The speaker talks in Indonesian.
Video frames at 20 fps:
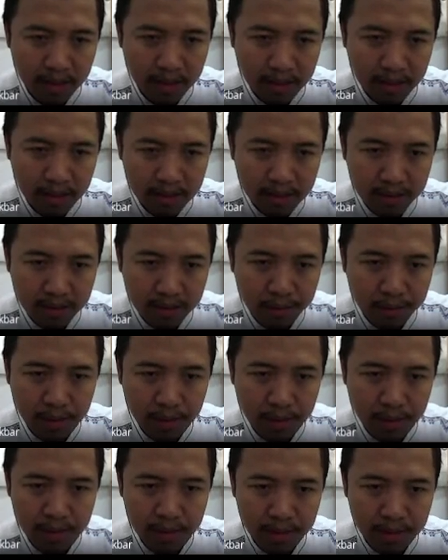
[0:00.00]
semua
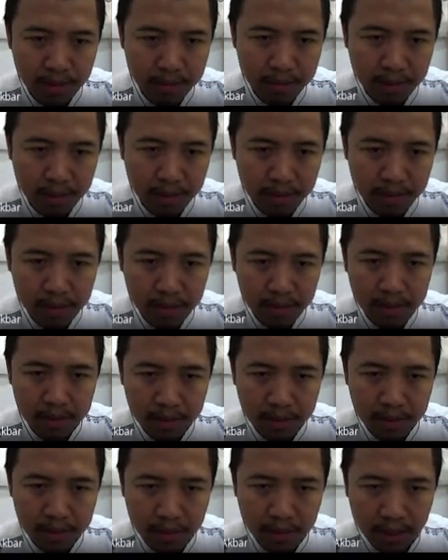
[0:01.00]
term itu
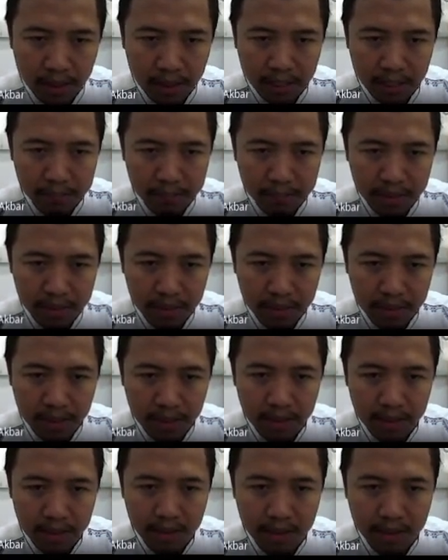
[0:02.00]
lengkap literalnya.